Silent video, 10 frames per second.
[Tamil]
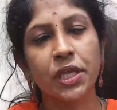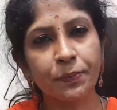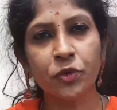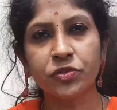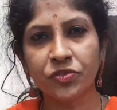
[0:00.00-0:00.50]

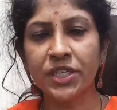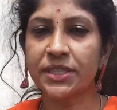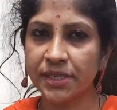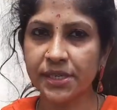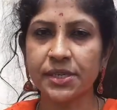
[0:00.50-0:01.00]
இப்போது ஃபிஃப்டி
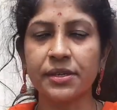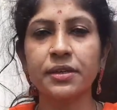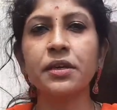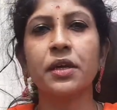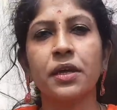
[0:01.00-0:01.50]
த்ரீ
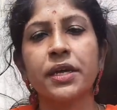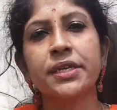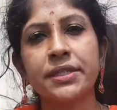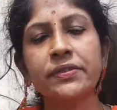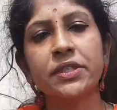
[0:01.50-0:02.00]
இருக்குது
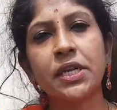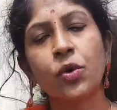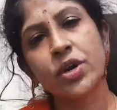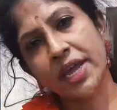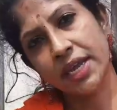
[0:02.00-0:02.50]
கிட்டத்தட்ட வந்து
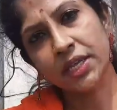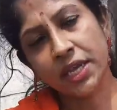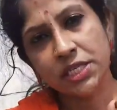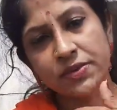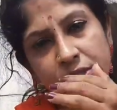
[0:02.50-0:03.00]
நான் ஒரு நைன்
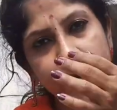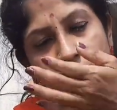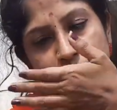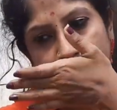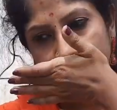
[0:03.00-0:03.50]
கேஜி வந்து
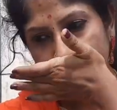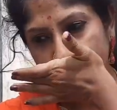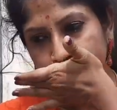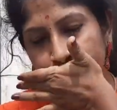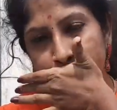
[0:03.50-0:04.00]
ரெடியூஸ் பண்ணியிருக்கேன்